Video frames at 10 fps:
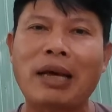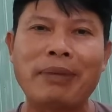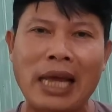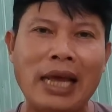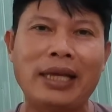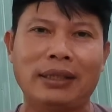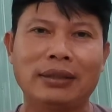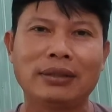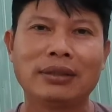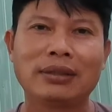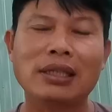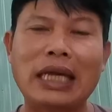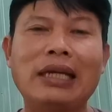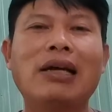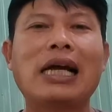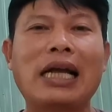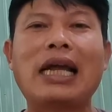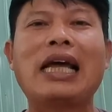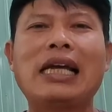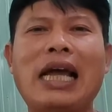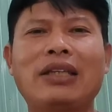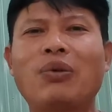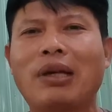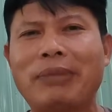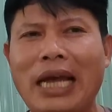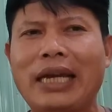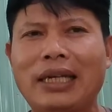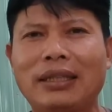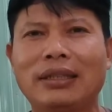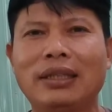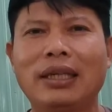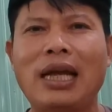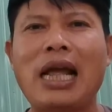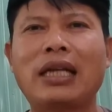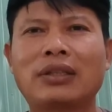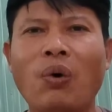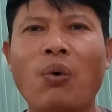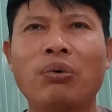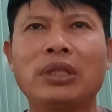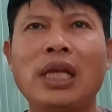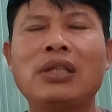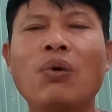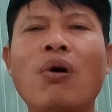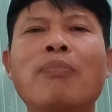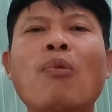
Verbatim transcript: Đức thầy nói ngày nay hai chú làm hề đó, hát tuồng nhị chúa bốn bề coi chơi.